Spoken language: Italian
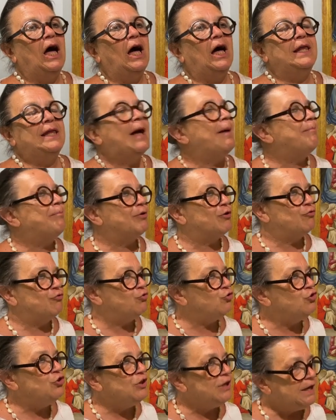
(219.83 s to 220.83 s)
da
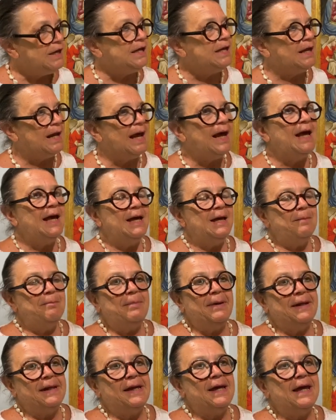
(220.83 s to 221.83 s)
approfondire
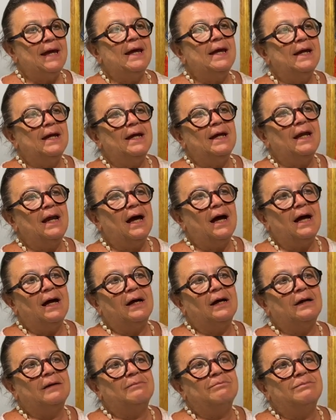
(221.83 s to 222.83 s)
perché
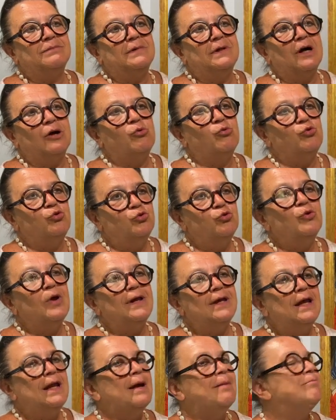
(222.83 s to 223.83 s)
la, la cultura
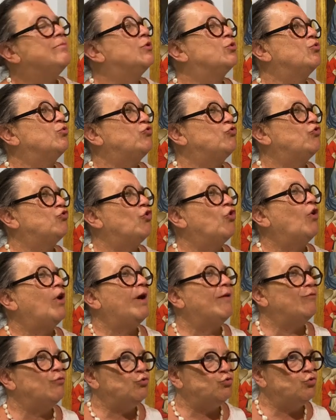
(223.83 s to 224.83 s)
dell'Abruzzo ha
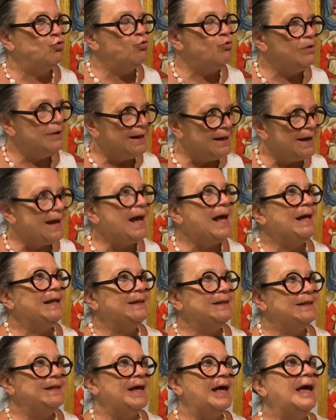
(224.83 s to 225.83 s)
avuto un
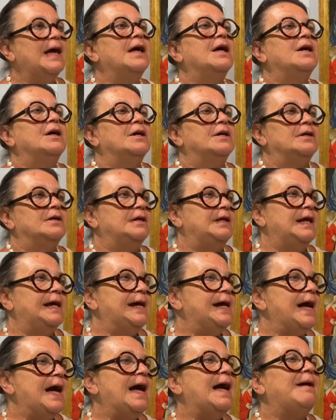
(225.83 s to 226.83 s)
grande eh,
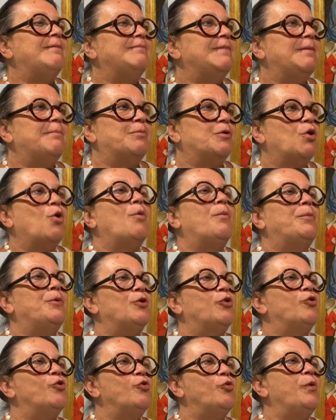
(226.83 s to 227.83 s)
legame
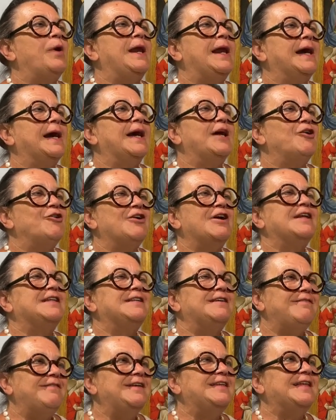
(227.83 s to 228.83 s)
proprio con quelle che erano le
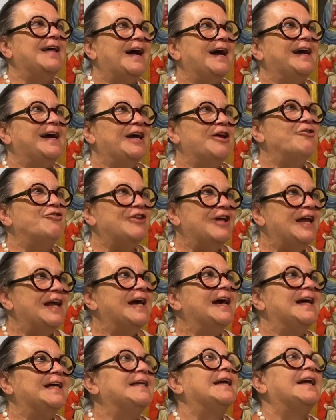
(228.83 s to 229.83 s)
attività che erano
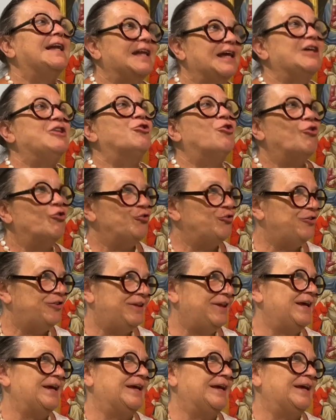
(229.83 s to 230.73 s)
delegate alle donne.